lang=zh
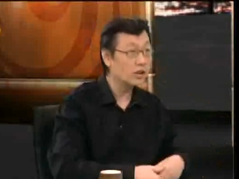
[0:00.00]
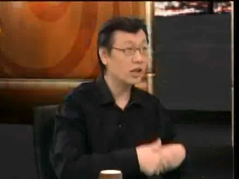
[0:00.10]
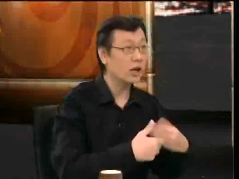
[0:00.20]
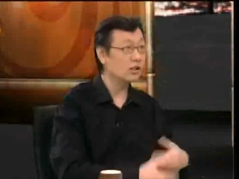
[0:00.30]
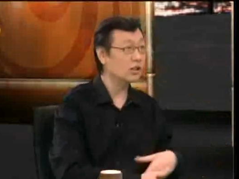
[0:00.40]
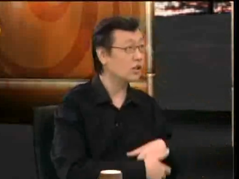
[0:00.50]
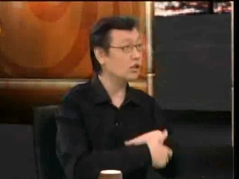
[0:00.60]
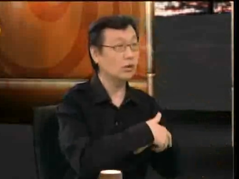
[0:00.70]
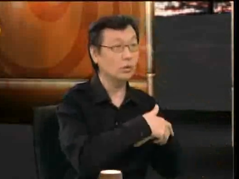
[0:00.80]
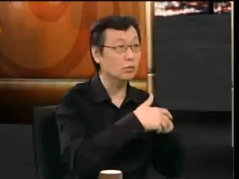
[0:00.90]
说我们江
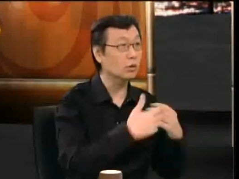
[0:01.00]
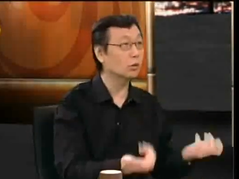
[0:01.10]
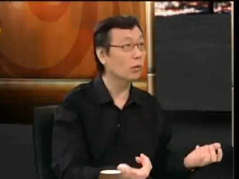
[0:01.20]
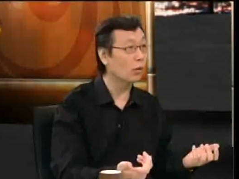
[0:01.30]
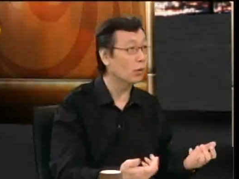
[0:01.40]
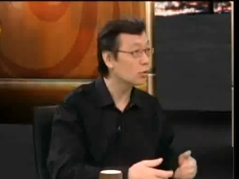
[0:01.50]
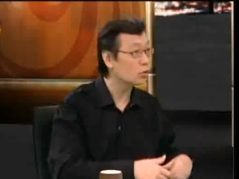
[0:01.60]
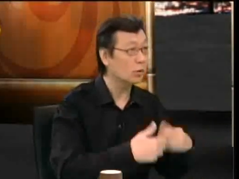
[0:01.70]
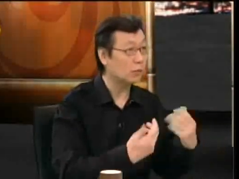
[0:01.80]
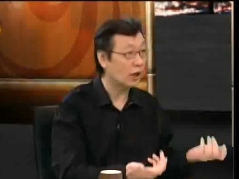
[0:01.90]
西的稀土最多，
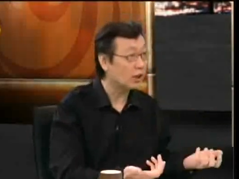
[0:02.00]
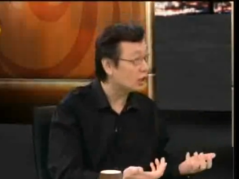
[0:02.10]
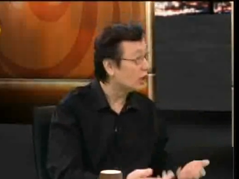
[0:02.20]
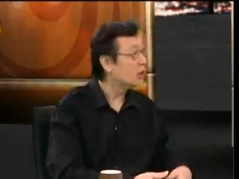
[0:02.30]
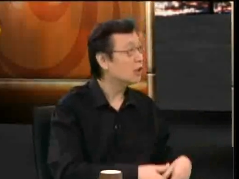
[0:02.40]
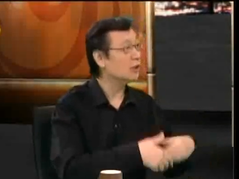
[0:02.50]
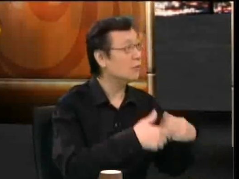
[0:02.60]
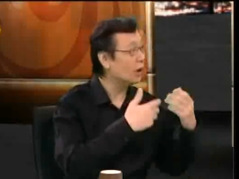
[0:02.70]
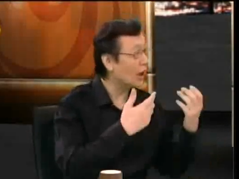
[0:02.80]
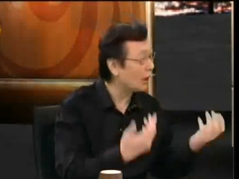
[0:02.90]
我们最便宜，
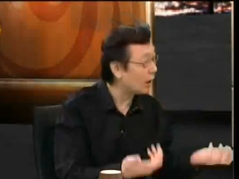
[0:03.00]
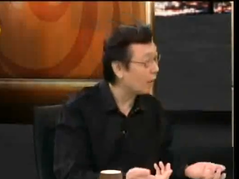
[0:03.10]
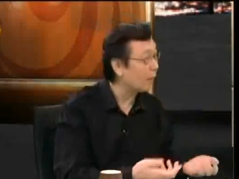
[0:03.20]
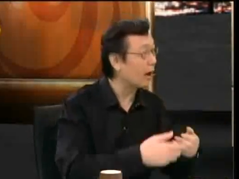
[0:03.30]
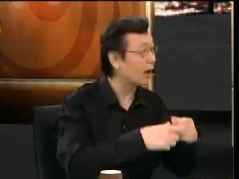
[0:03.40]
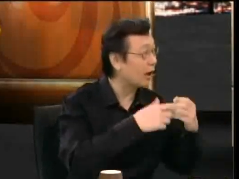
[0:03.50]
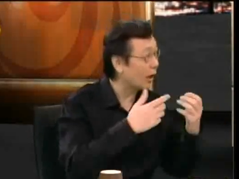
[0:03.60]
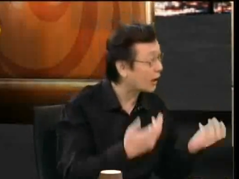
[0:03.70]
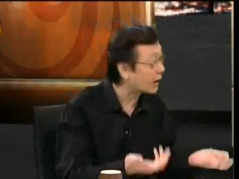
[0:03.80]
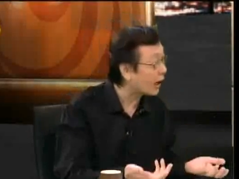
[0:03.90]
你们来买
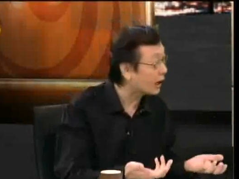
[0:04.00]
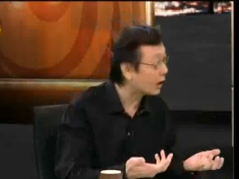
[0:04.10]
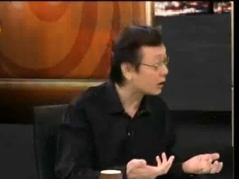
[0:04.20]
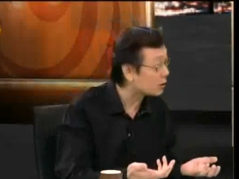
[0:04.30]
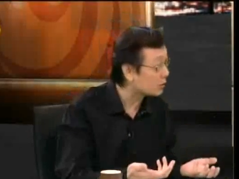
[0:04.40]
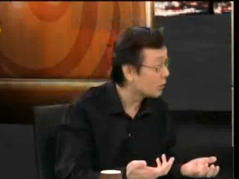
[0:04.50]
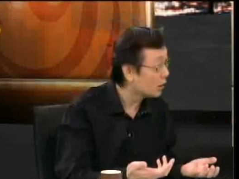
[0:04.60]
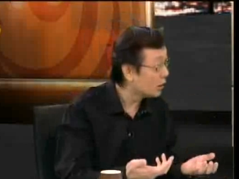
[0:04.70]
啊，来开啊，